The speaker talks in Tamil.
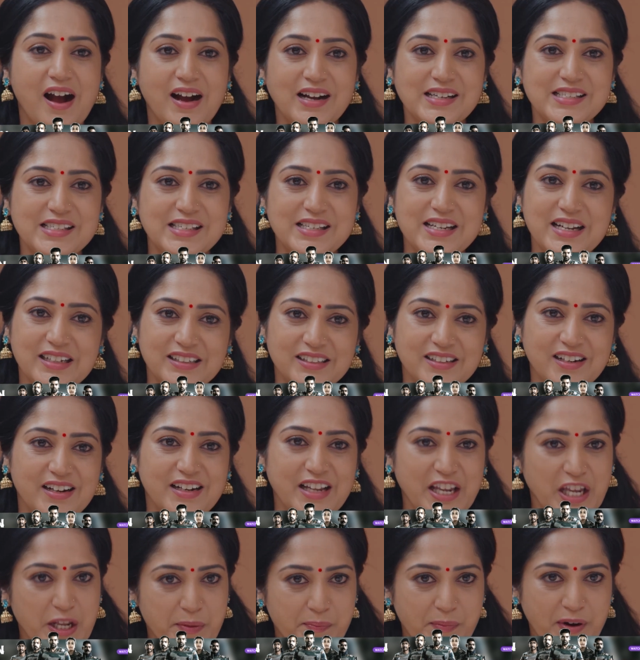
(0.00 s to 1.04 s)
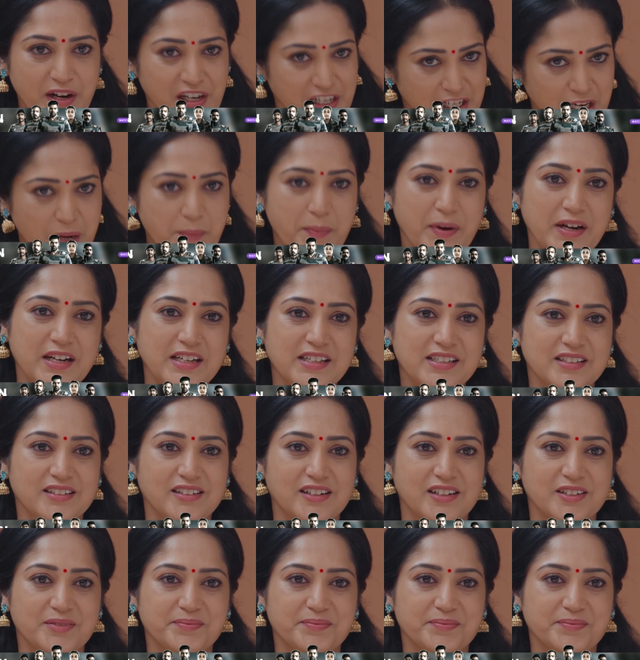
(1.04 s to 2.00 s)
ஹாசினி அதுக்கான ஏற்பாட்டையெல்லாம் பண்ணிட்டு